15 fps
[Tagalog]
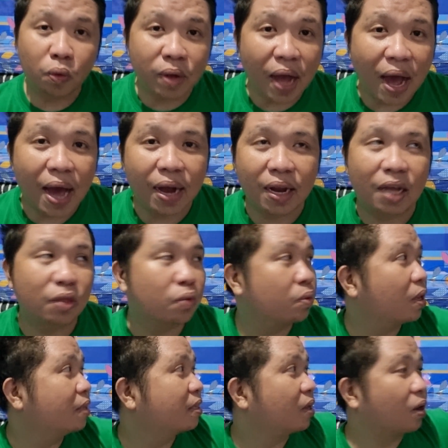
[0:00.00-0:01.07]
lugar
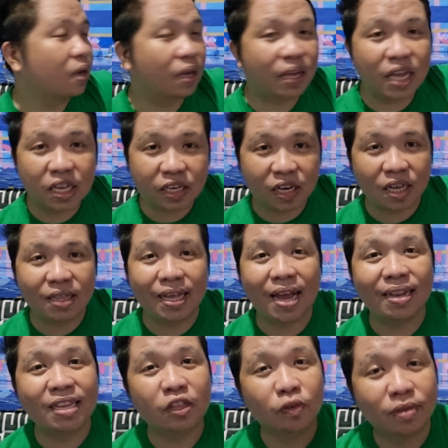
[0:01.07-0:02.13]
katulad sa kitchen
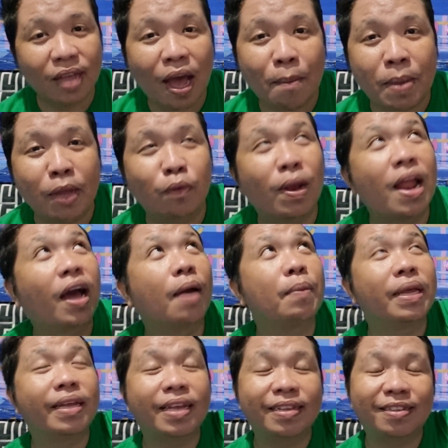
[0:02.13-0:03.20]
dahil dito sa amin wala
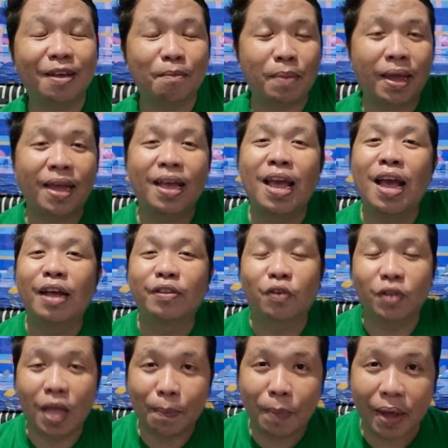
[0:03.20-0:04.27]
kaming kisame
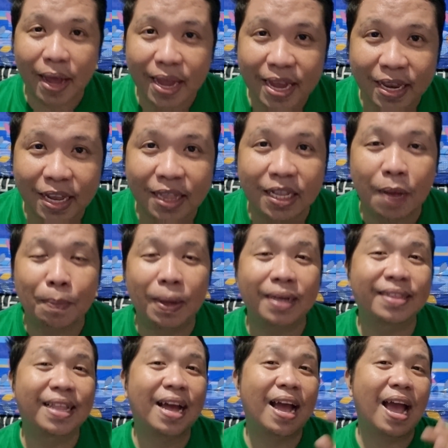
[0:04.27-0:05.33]
so napakainit
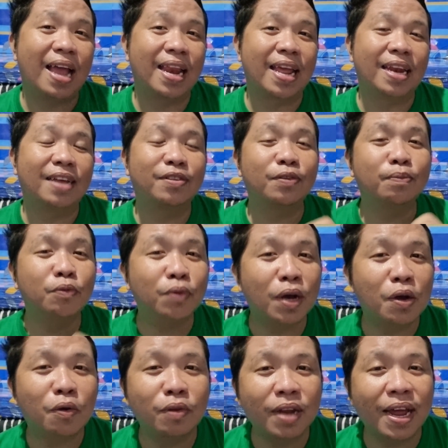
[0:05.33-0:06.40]
kapag tanghali
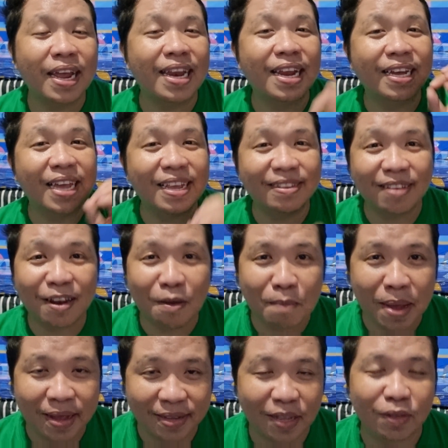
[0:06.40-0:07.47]
nasubukan ko na ilagay sa
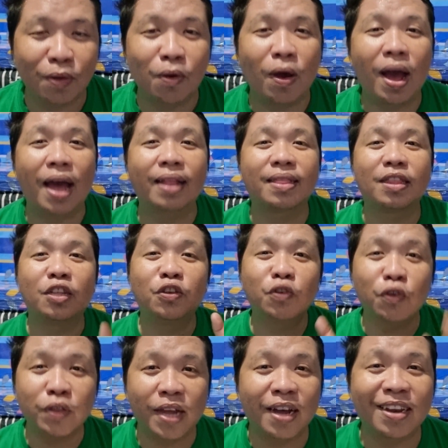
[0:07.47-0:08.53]
lamesa to at
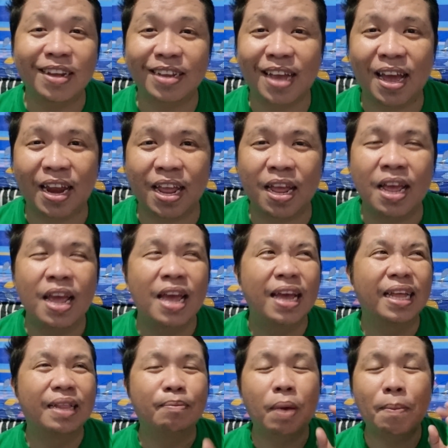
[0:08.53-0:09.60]
yun ang nangyari
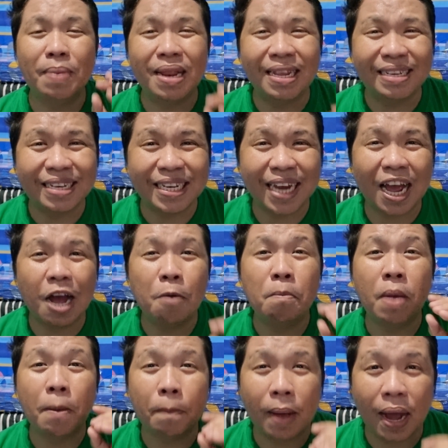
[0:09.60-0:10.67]
mabilis
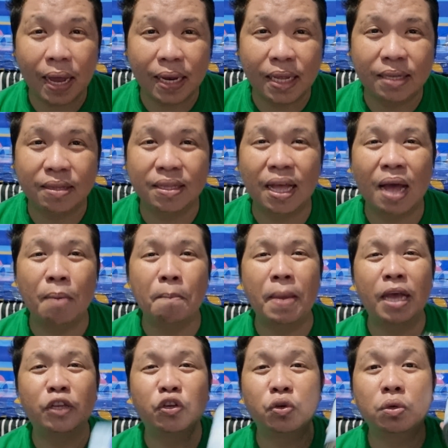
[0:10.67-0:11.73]
siyang mapanis na
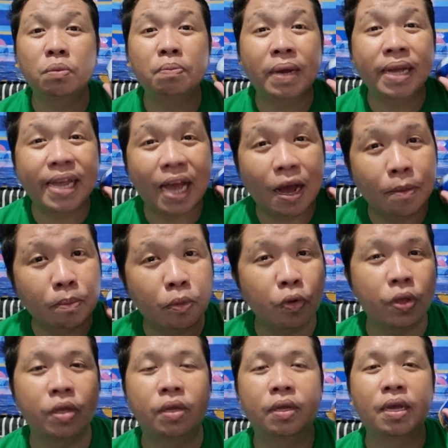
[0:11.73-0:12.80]
medyo may
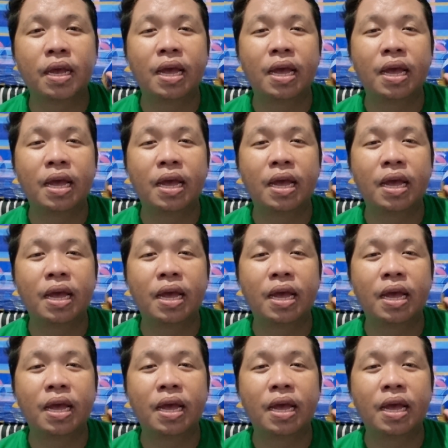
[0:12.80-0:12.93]
amoy